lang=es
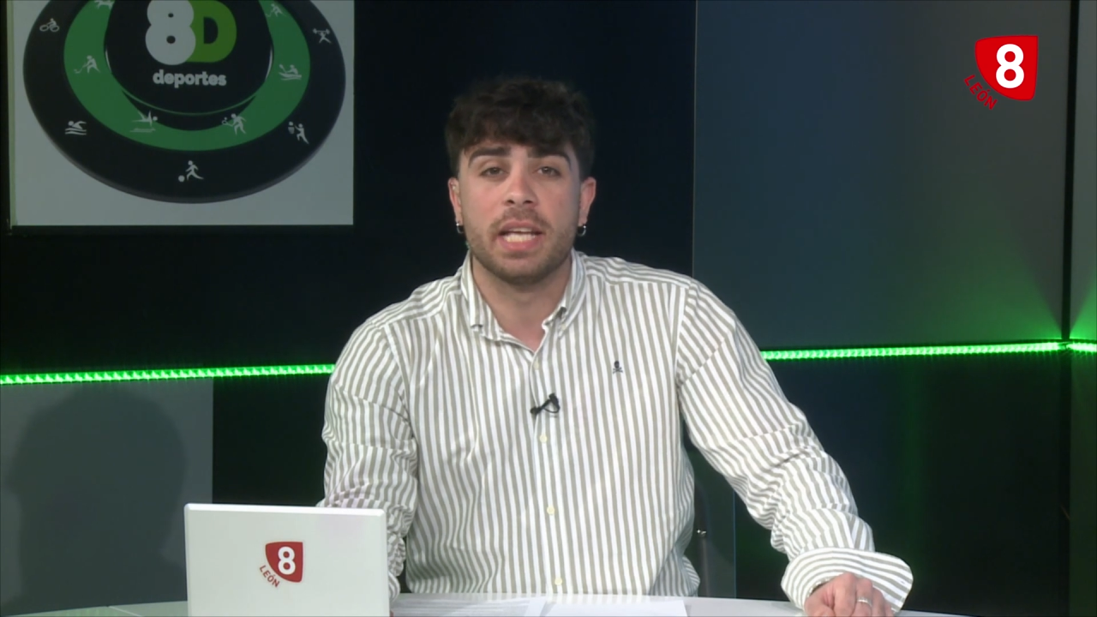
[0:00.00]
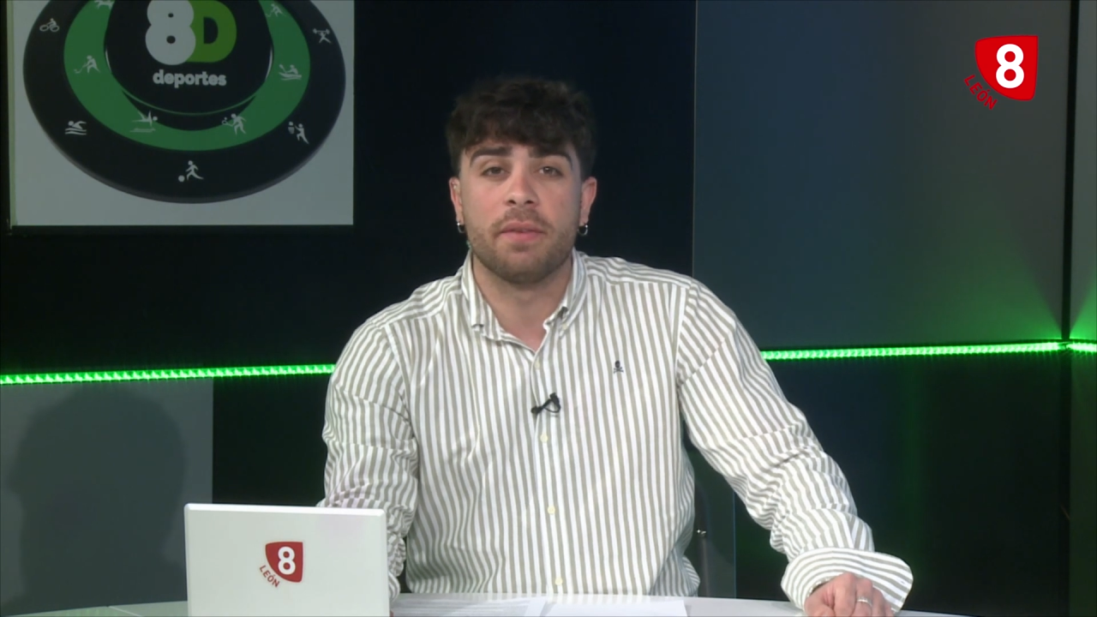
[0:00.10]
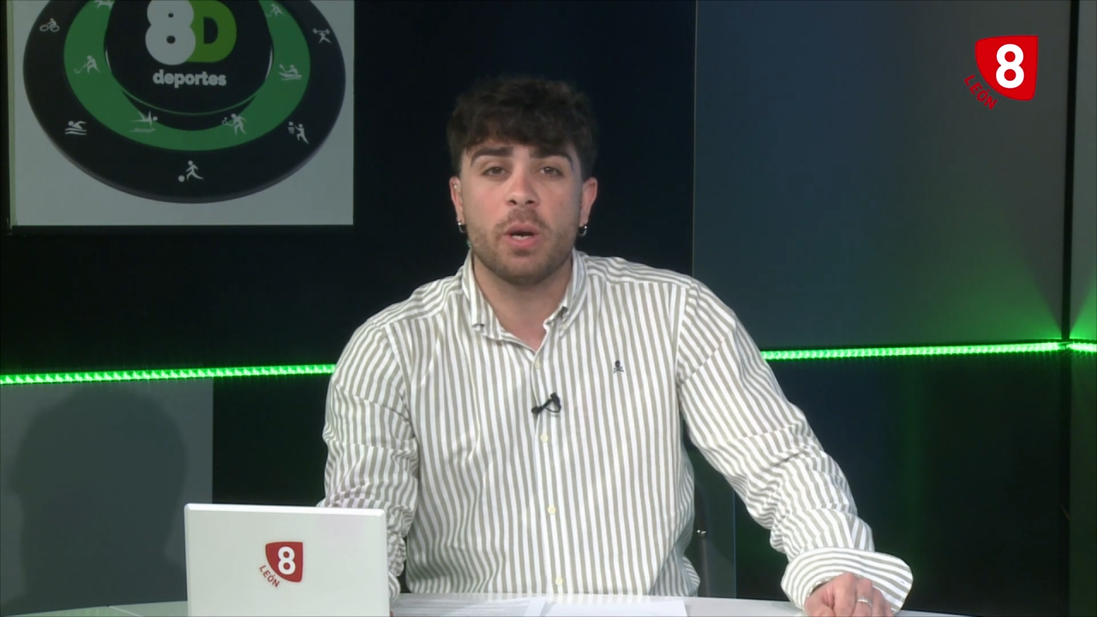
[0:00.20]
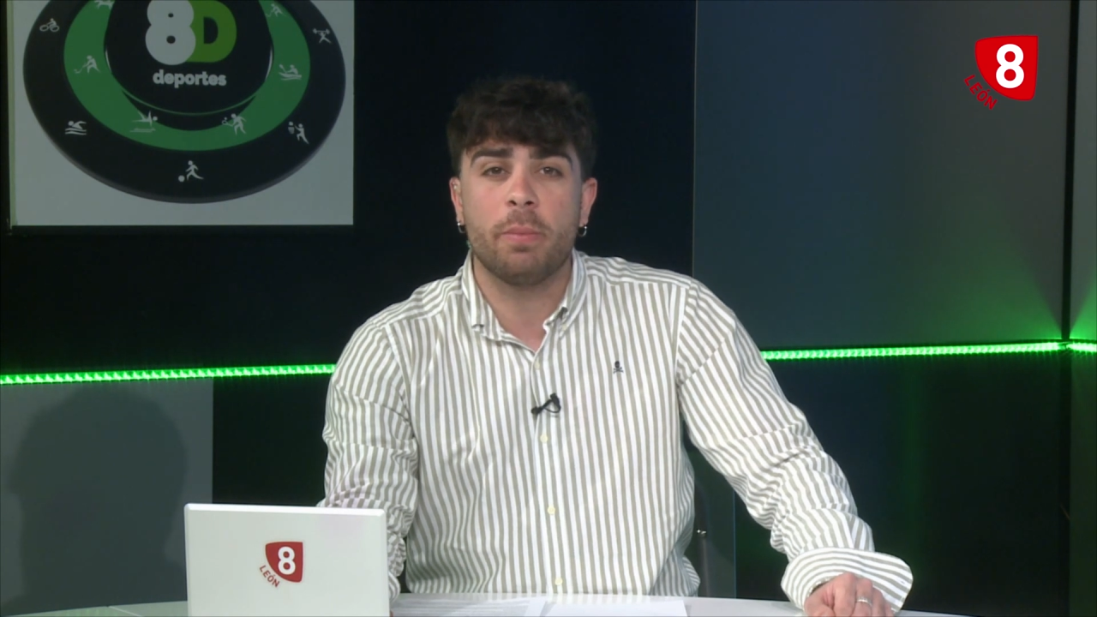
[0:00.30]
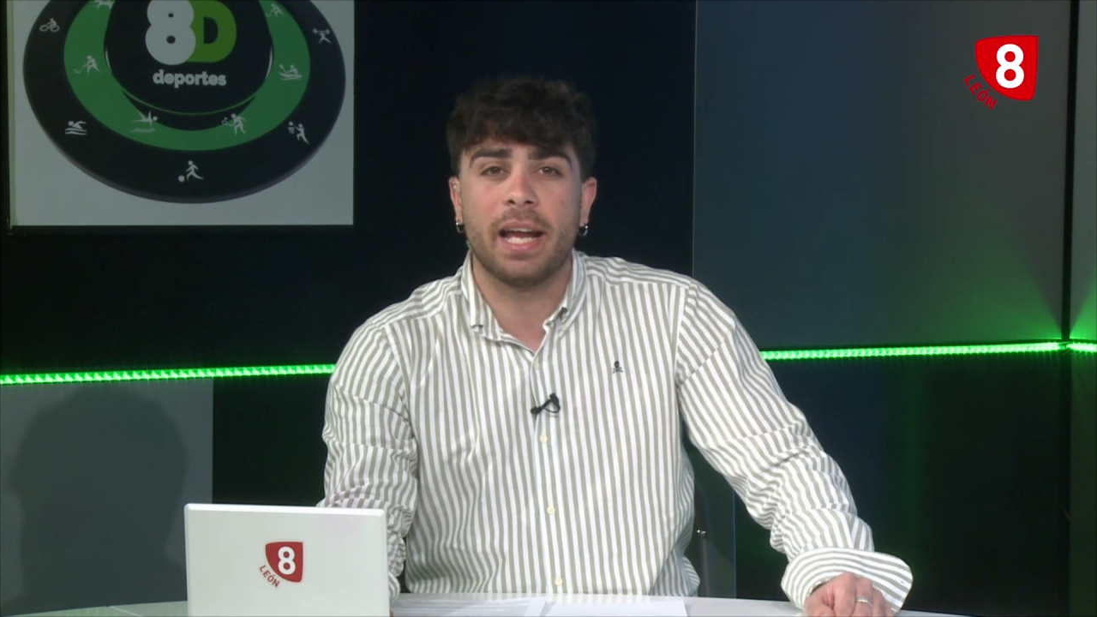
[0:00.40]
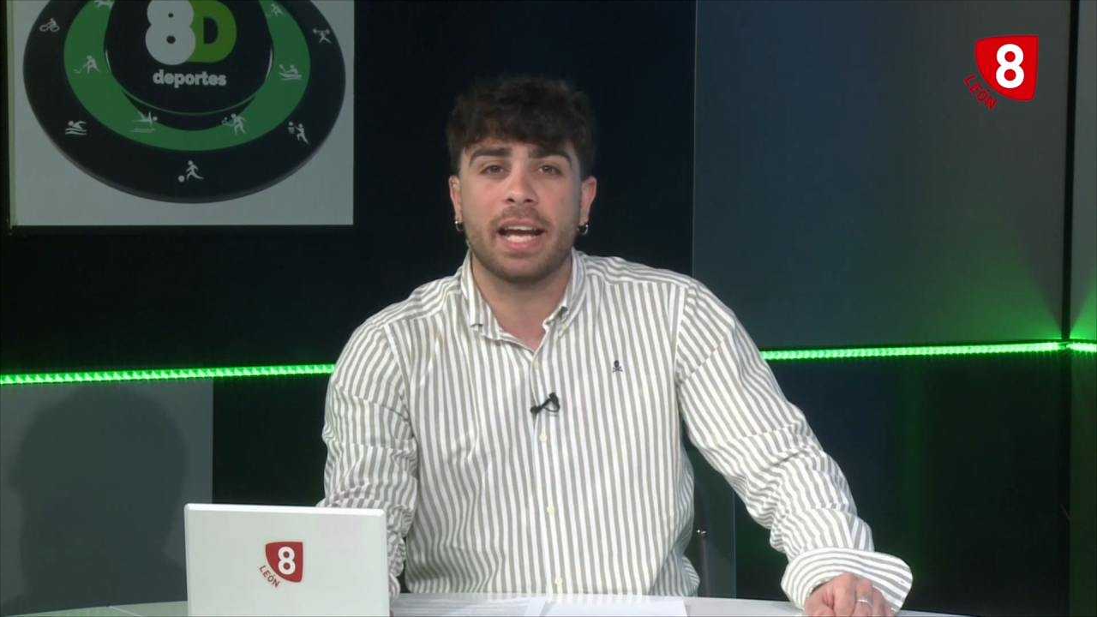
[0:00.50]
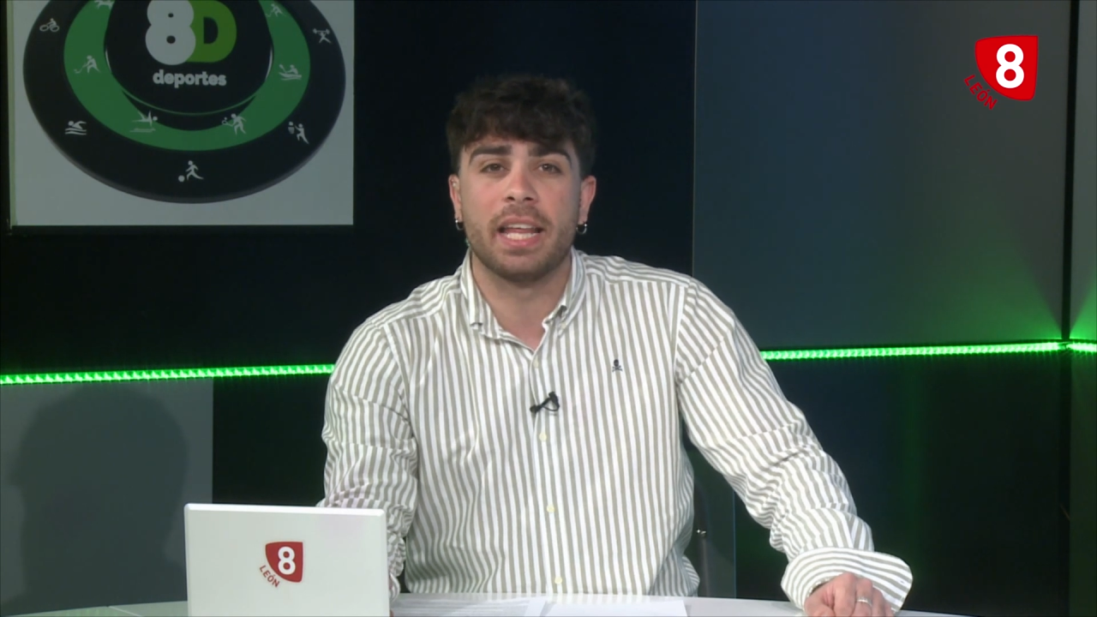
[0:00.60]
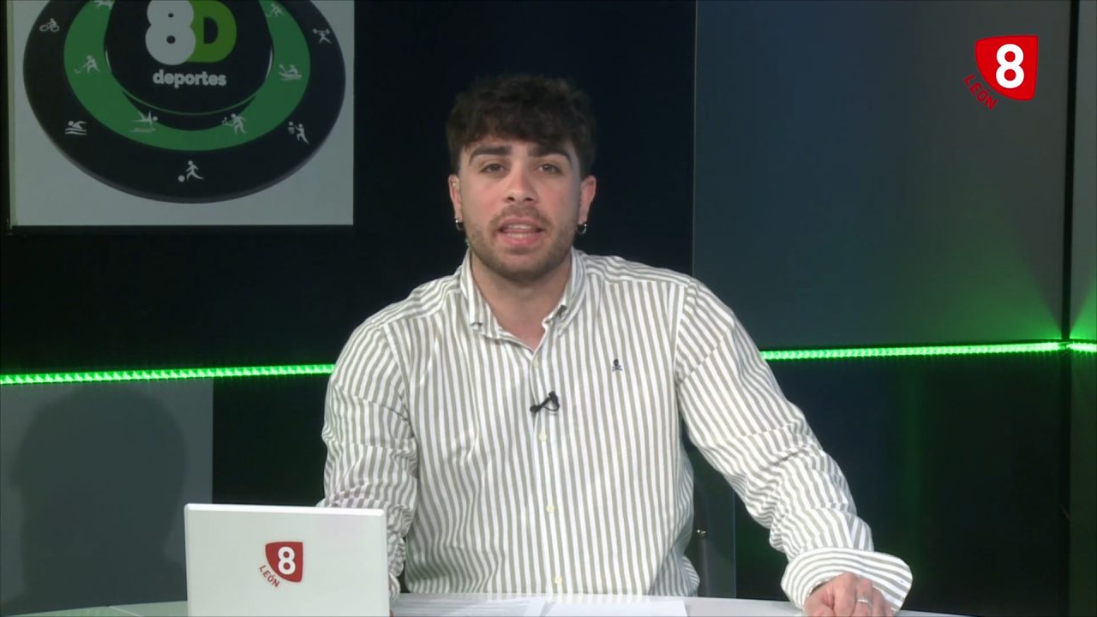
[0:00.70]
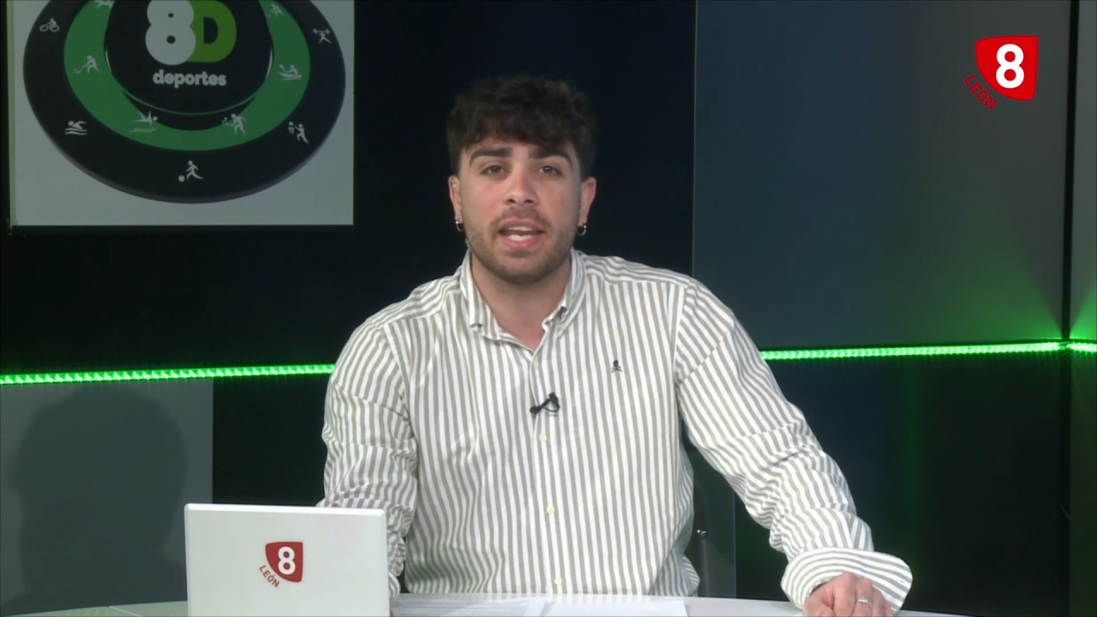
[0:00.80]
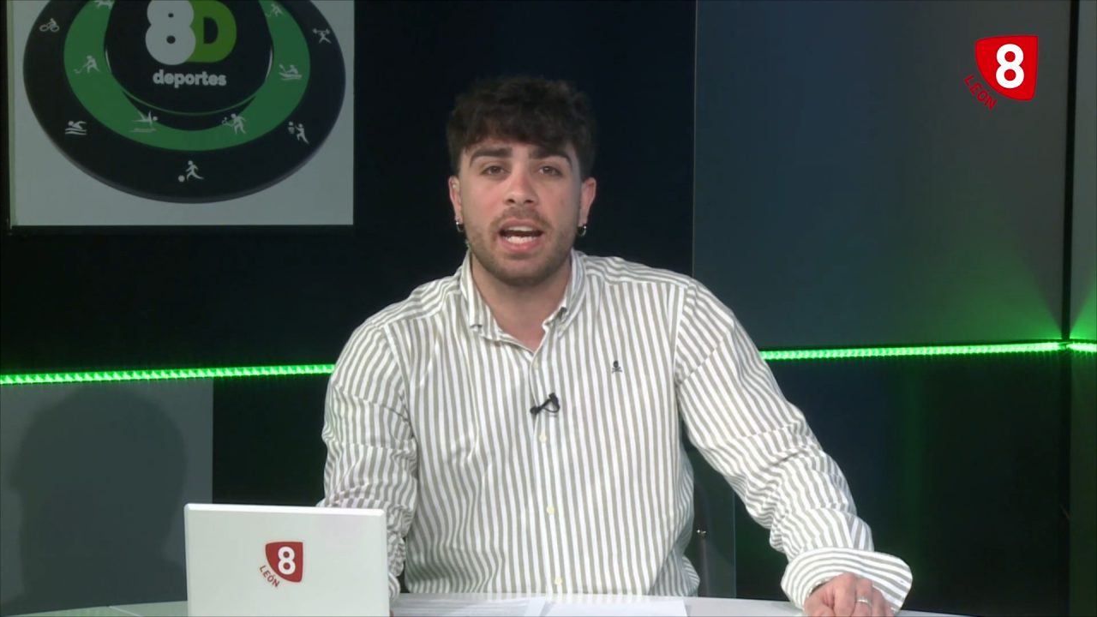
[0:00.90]
sirvió para
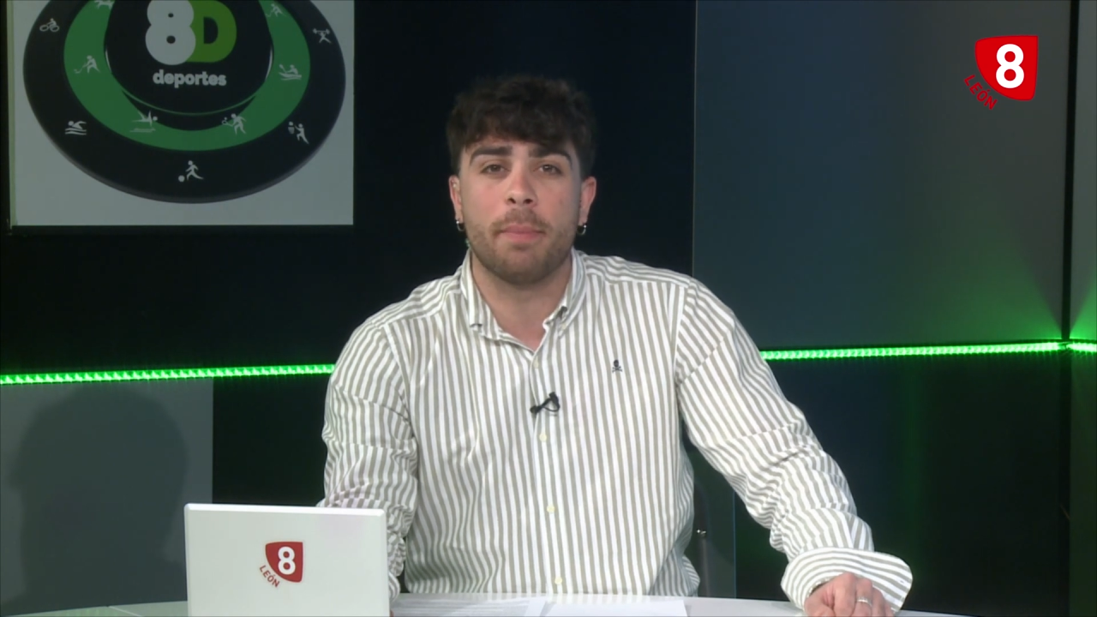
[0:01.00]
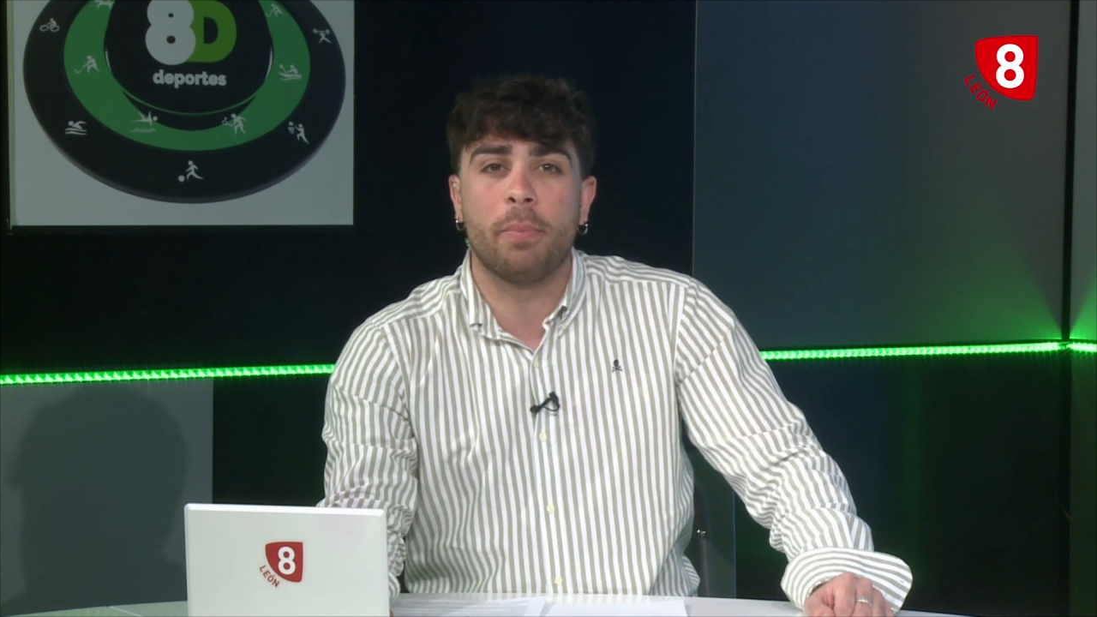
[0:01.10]
agradecer el